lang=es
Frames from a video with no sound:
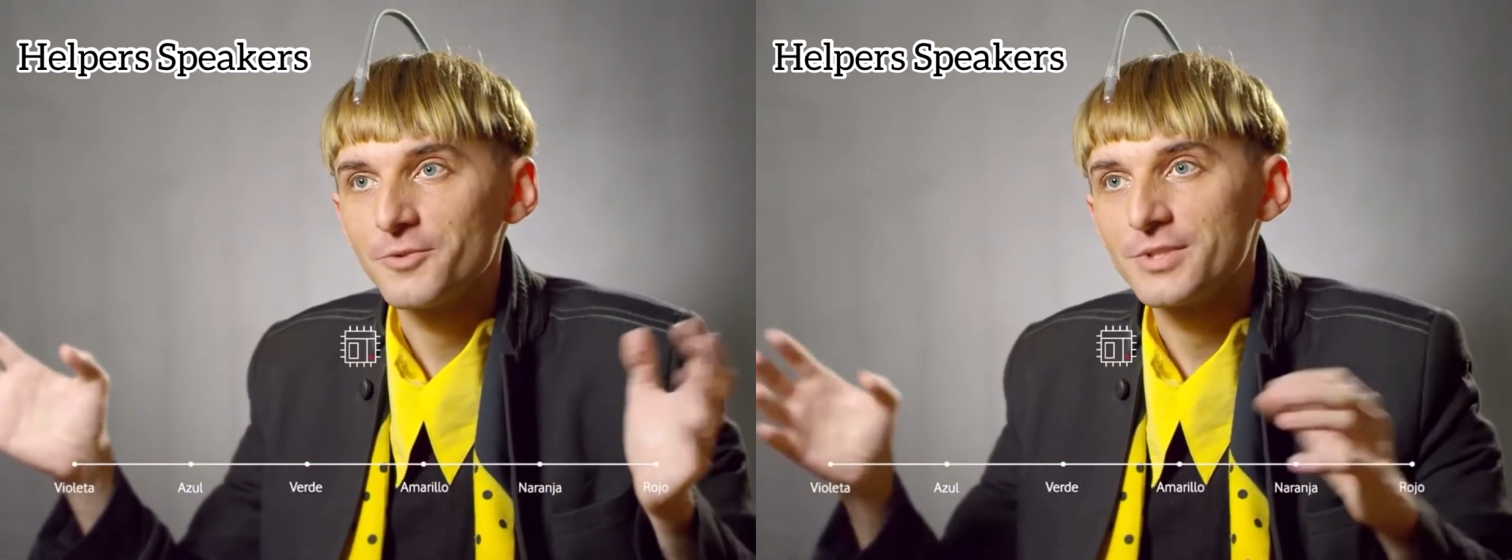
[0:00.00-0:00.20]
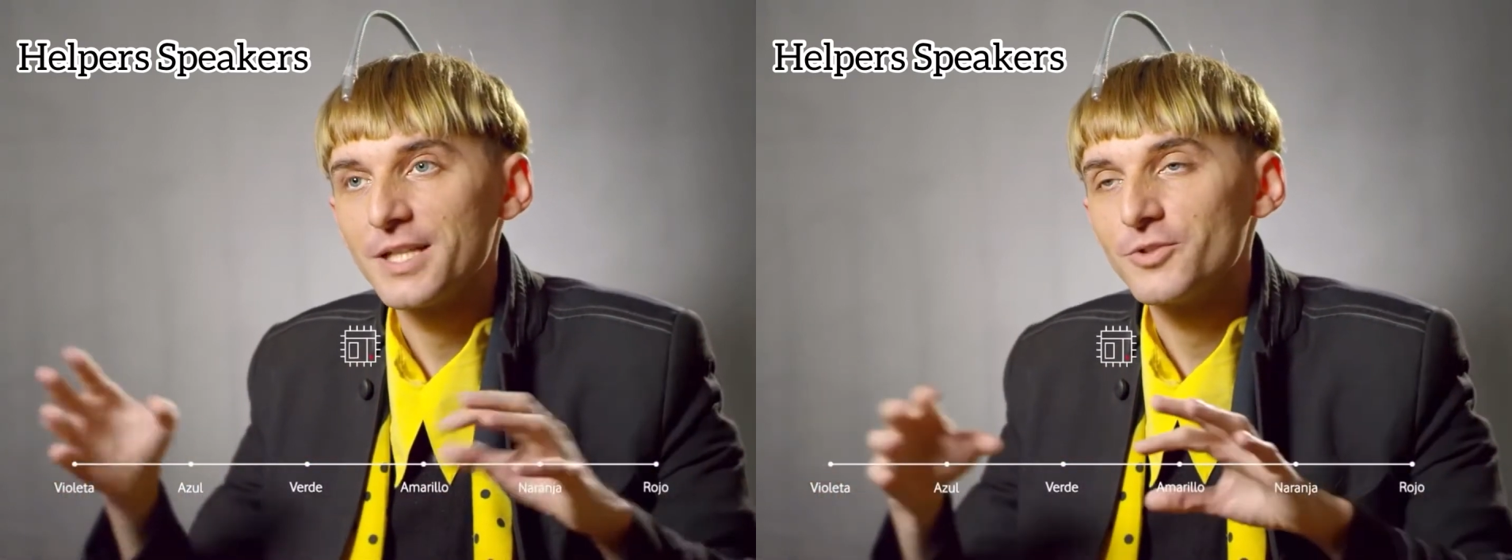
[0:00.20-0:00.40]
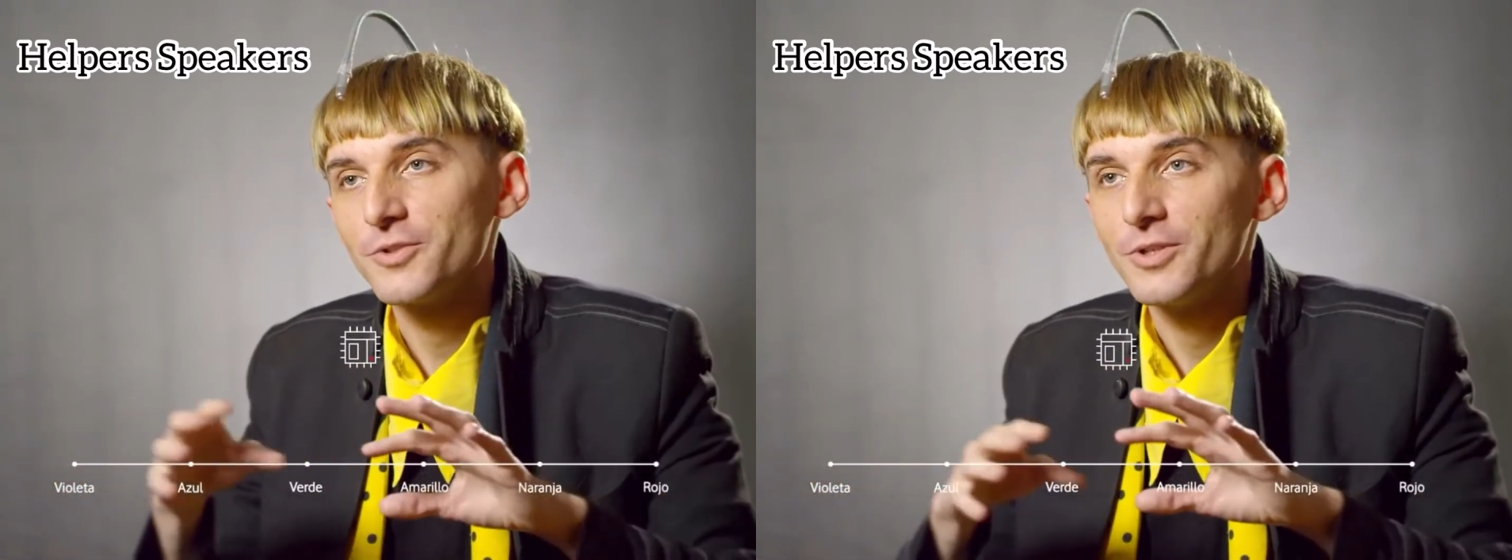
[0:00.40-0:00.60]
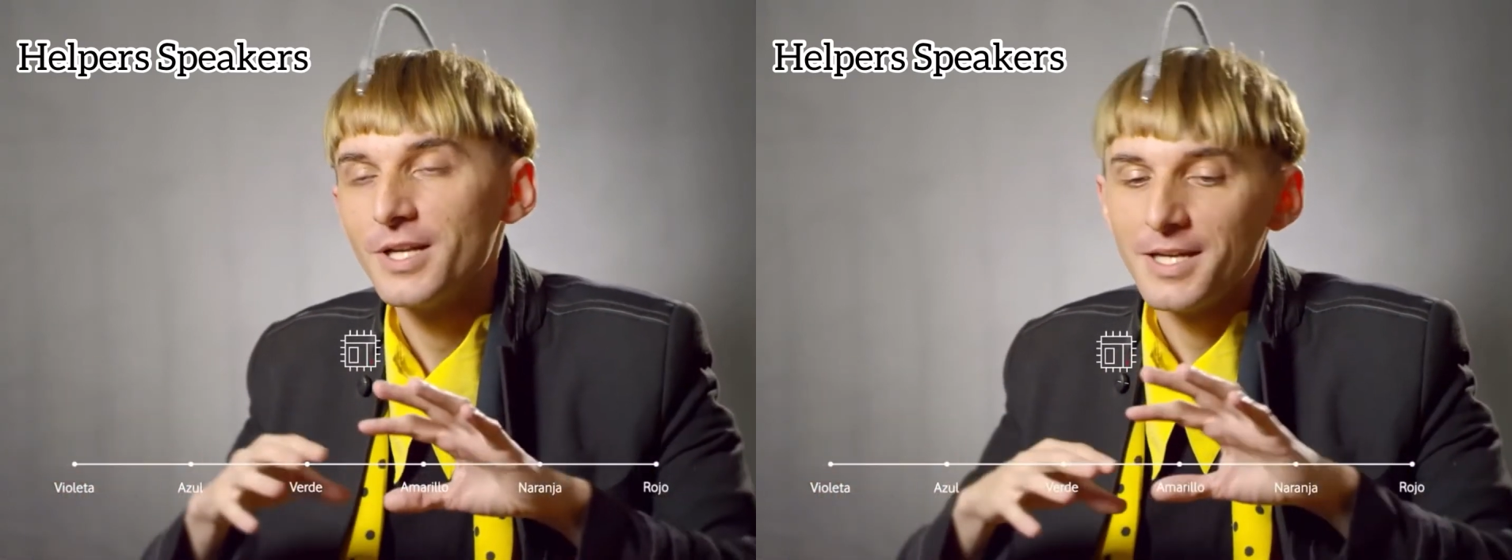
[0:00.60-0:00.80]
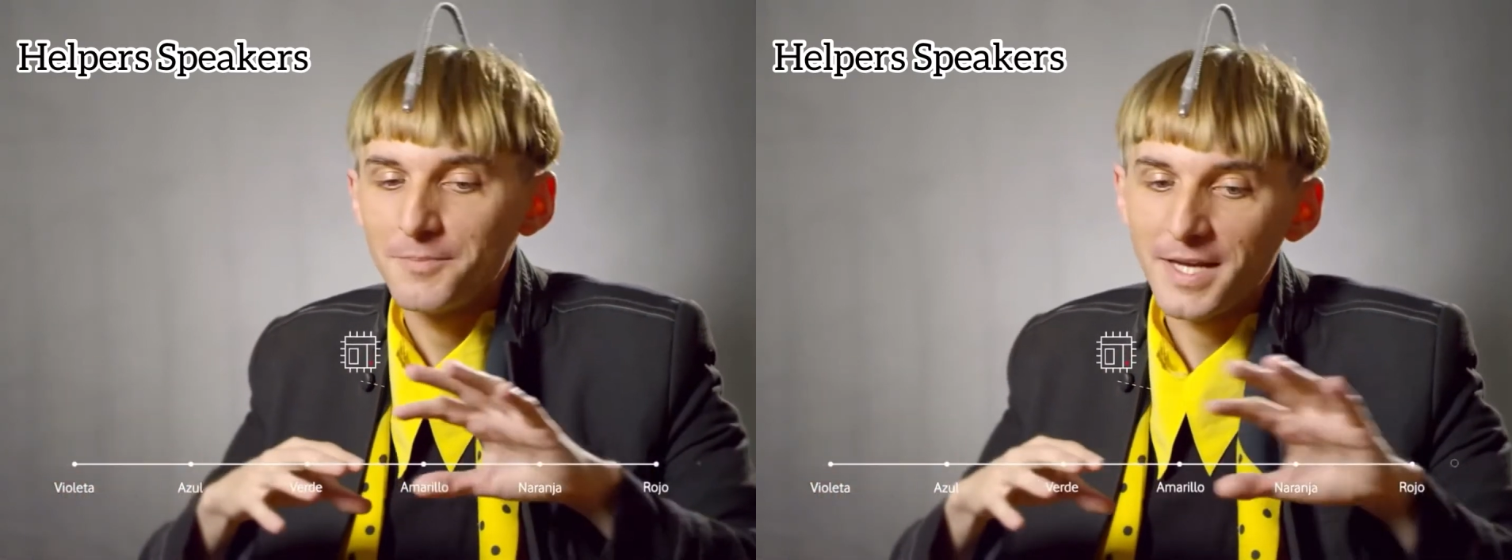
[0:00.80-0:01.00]
Por lo tanto,
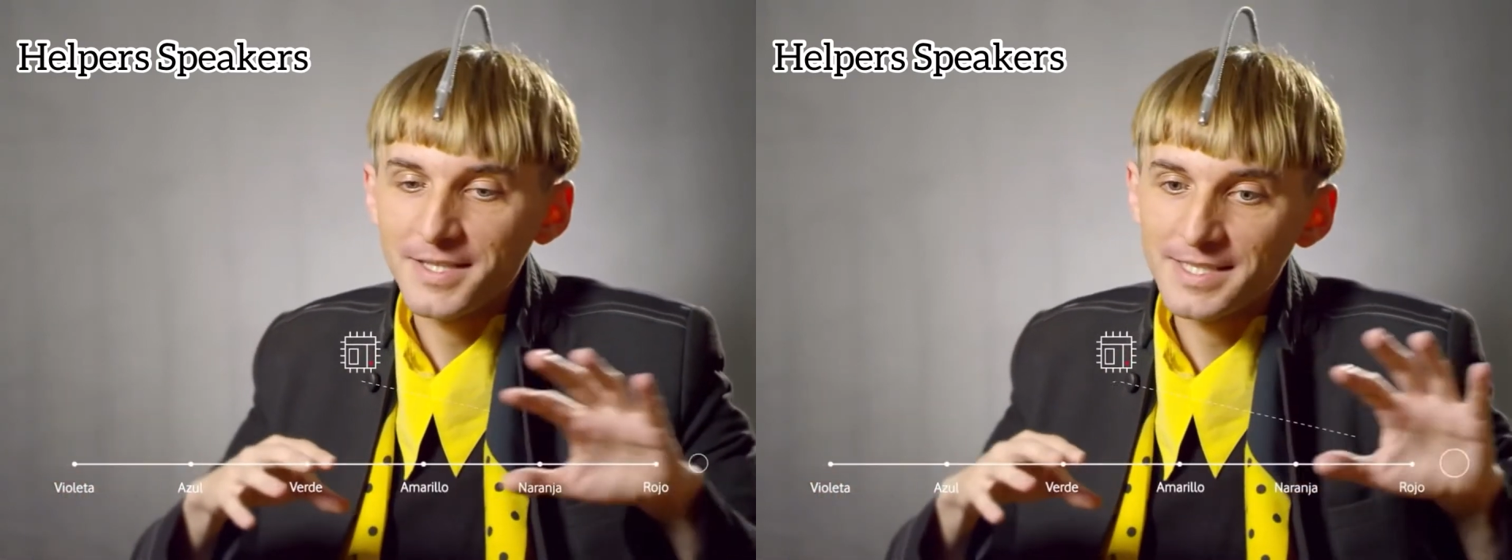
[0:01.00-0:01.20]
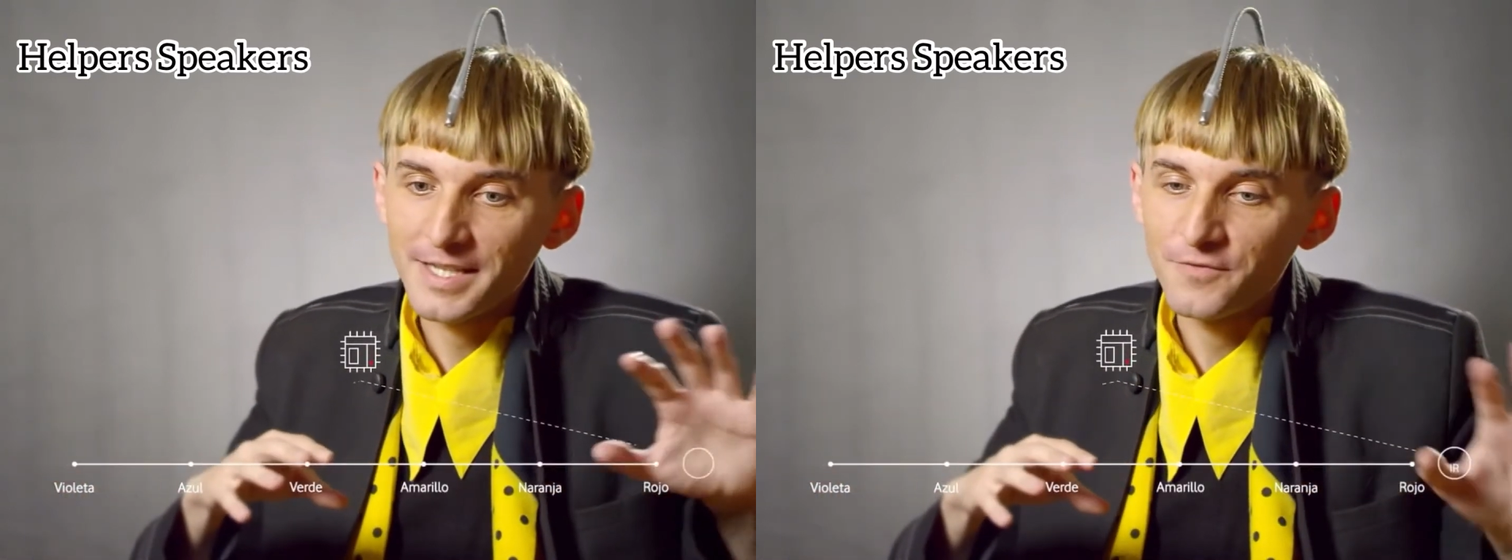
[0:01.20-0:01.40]
va desde